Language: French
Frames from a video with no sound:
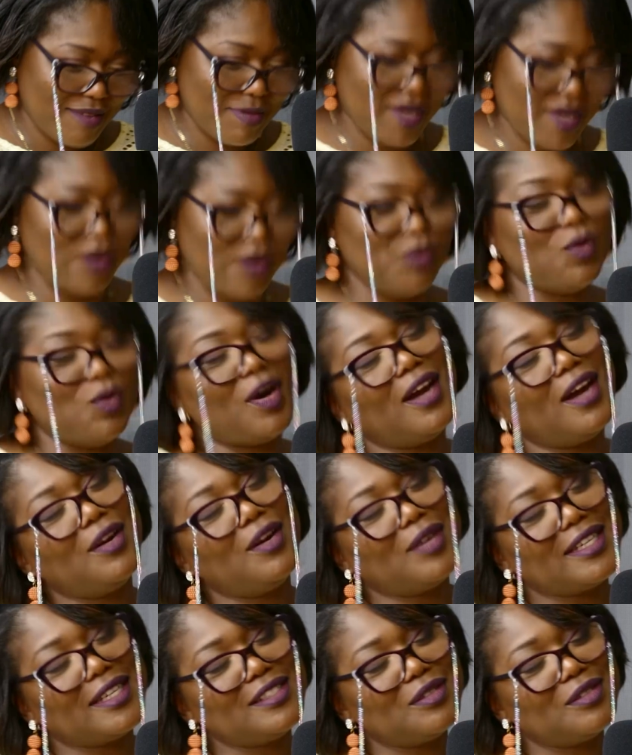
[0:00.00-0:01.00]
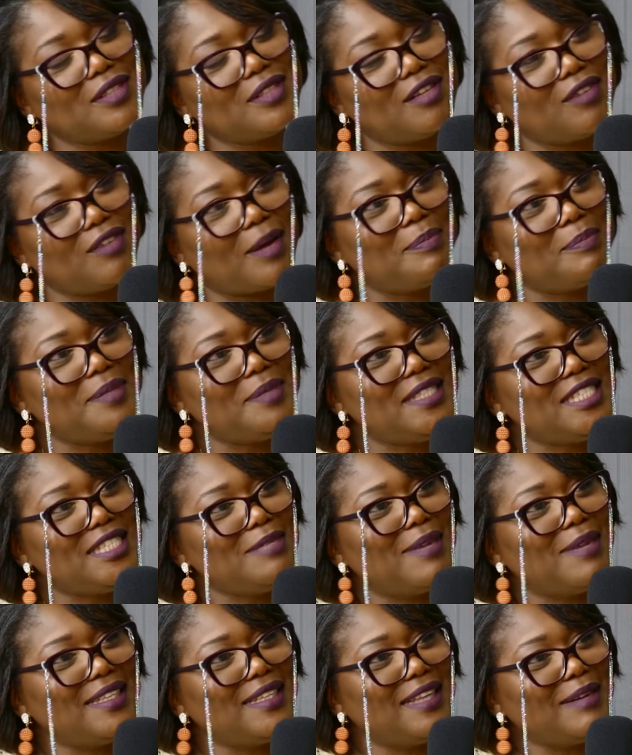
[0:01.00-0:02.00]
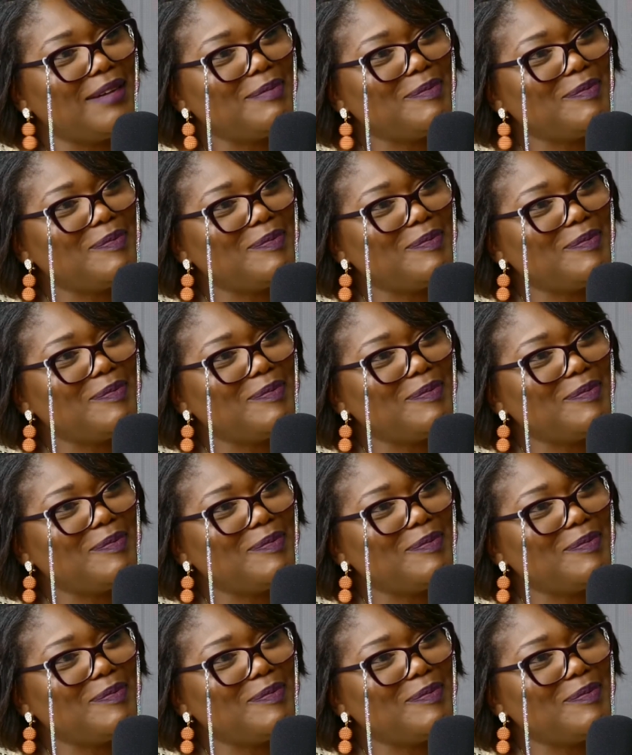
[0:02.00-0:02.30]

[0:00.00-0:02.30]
ben, On aura l'occasion d'avoir Pichibanda Banda